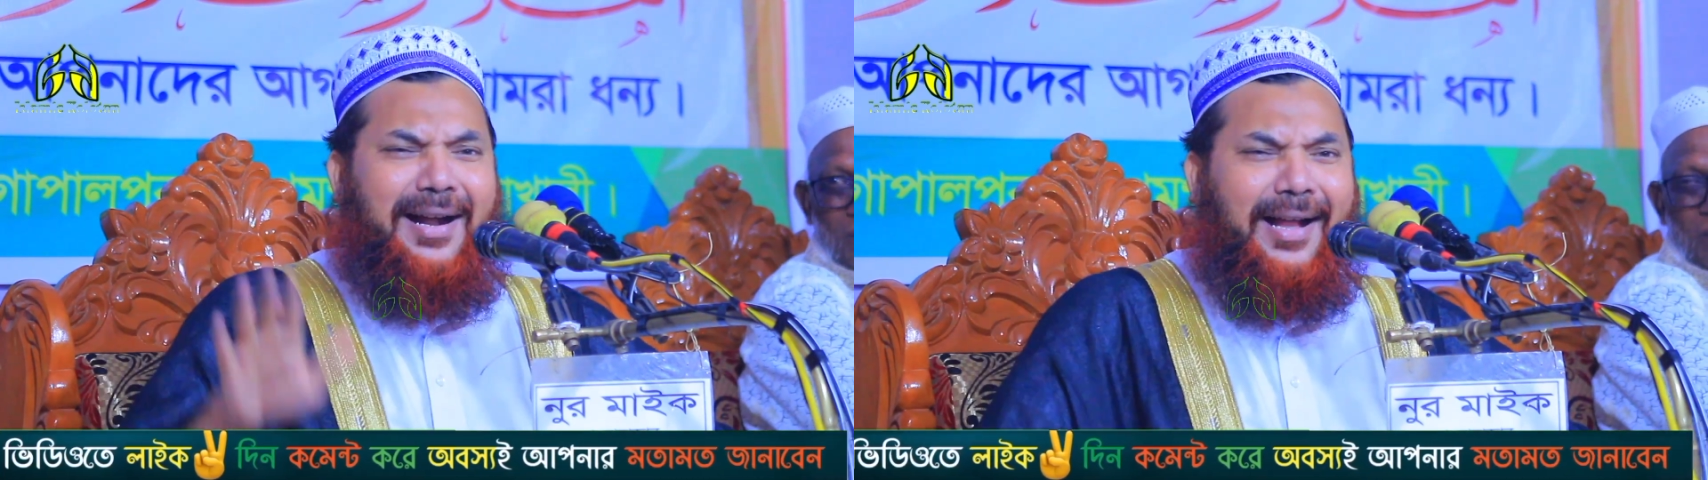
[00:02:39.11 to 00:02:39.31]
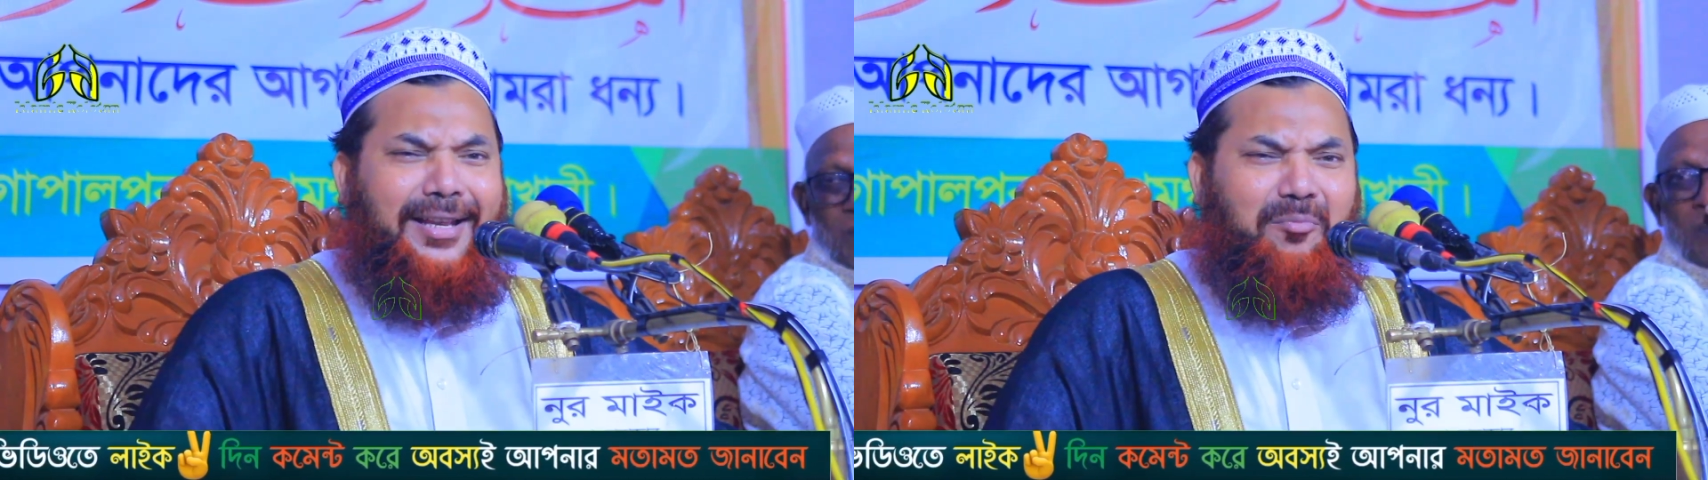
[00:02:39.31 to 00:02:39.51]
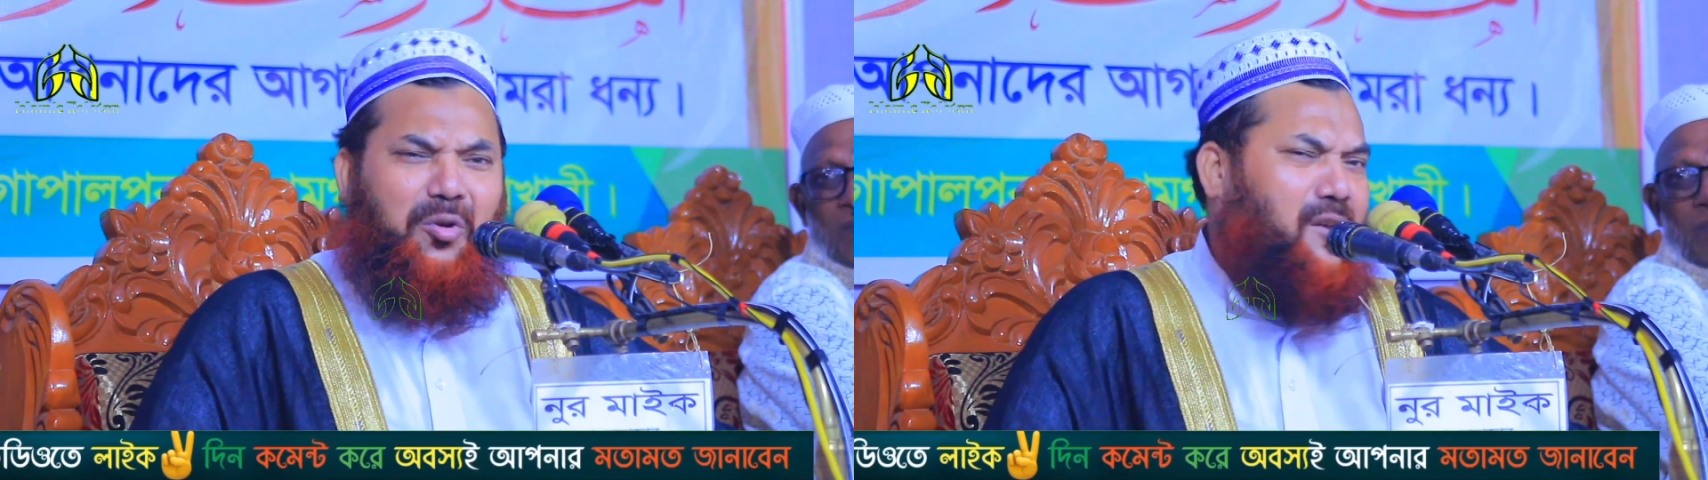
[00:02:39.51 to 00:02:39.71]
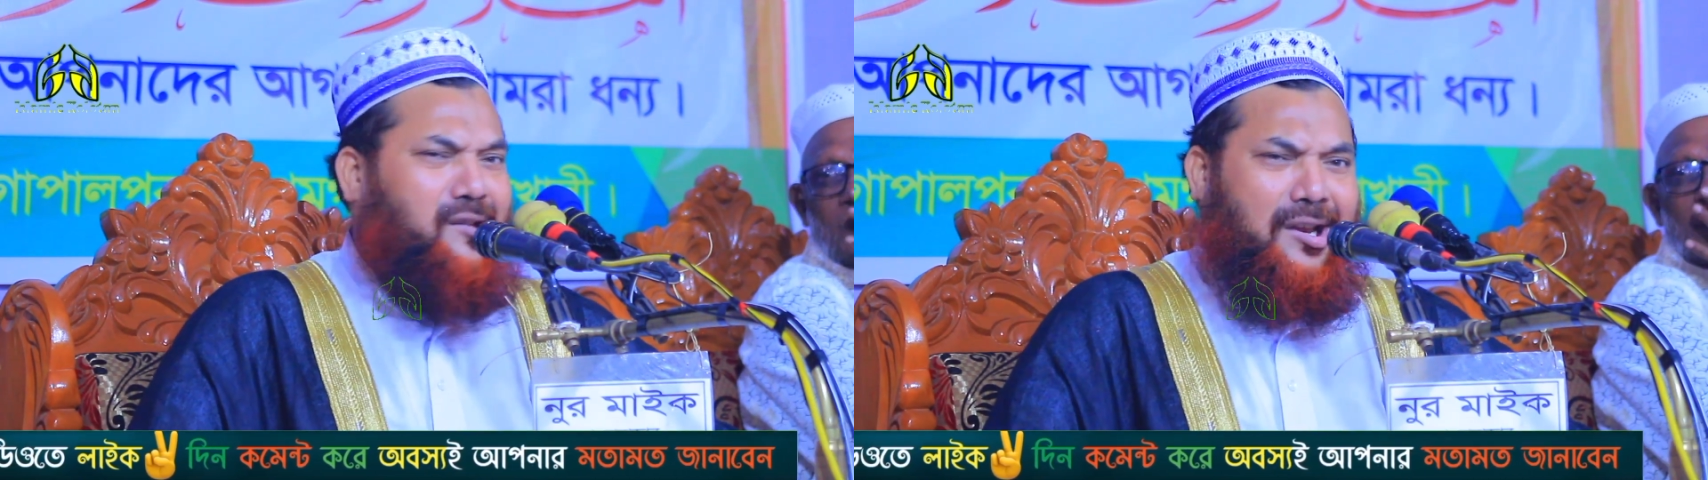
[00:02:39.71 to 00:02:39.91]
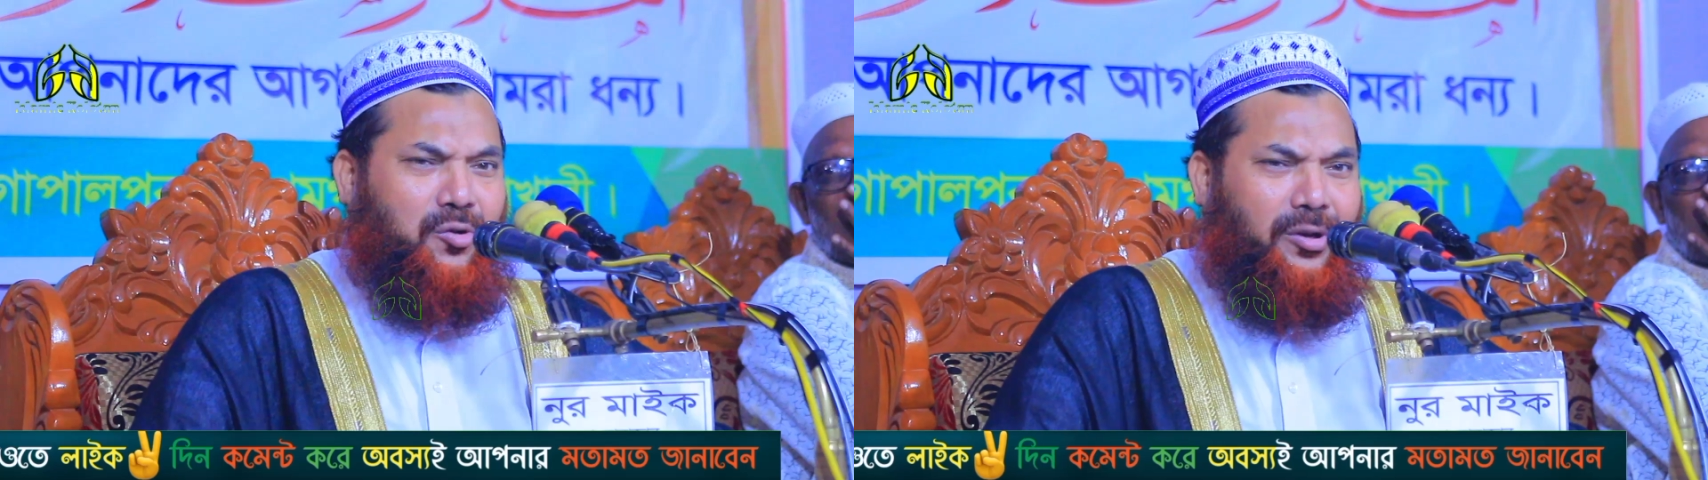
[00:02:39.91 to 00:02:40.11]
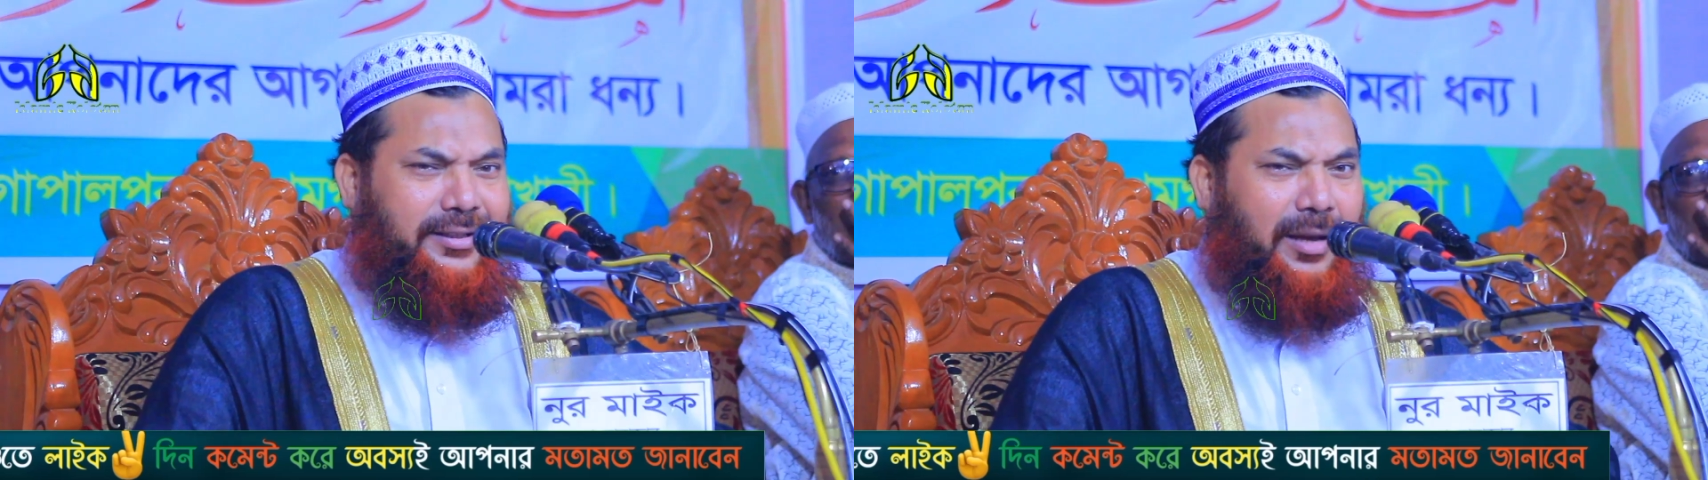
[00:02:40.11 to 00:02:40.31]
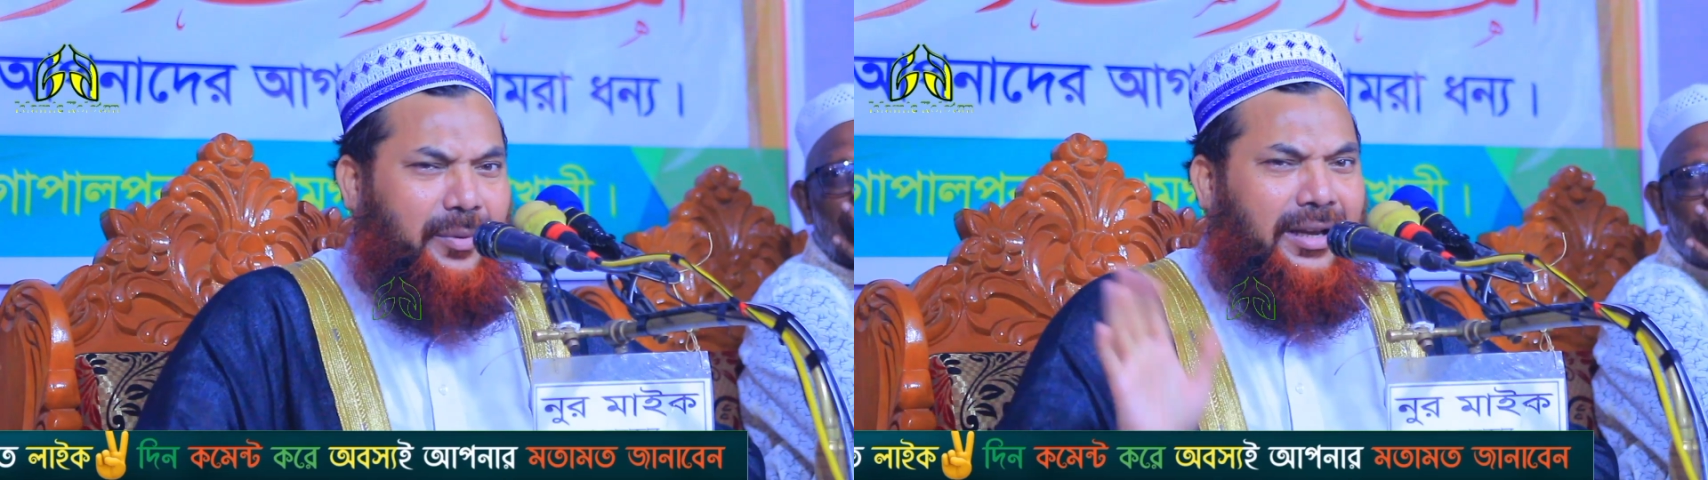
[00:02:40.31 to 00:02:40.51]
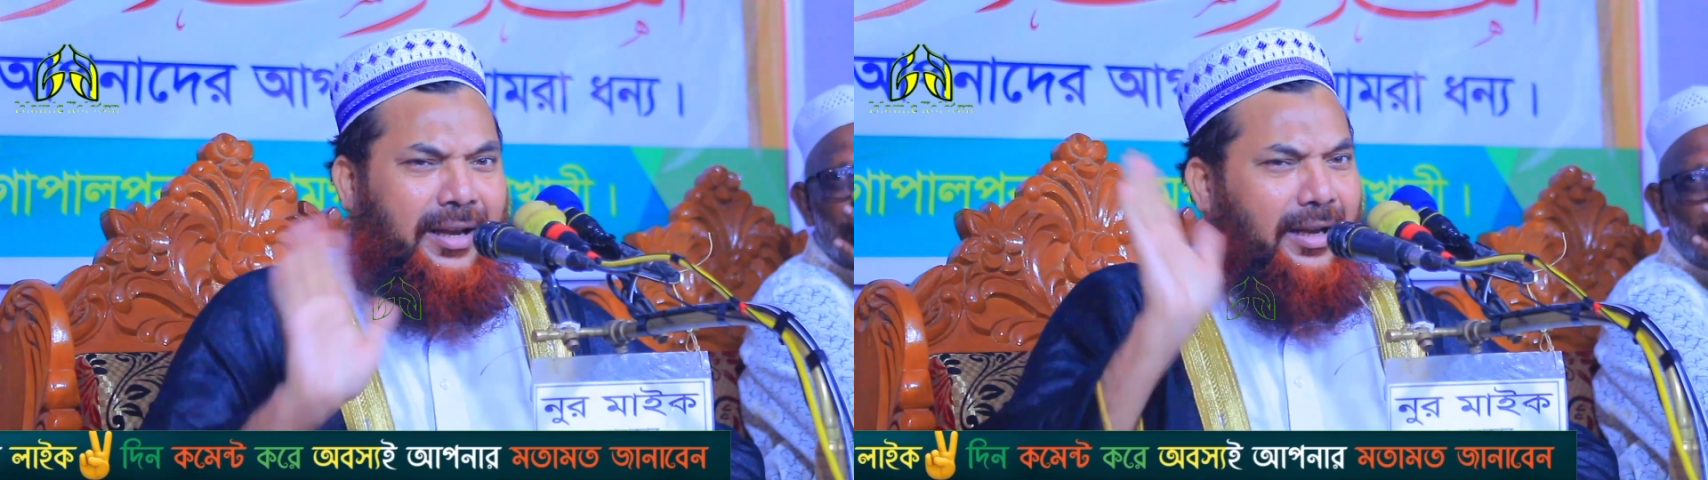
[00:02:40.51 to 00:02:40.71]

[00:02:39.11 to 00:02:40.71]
না খাইয়া মরে শেষ হয়ে যাবে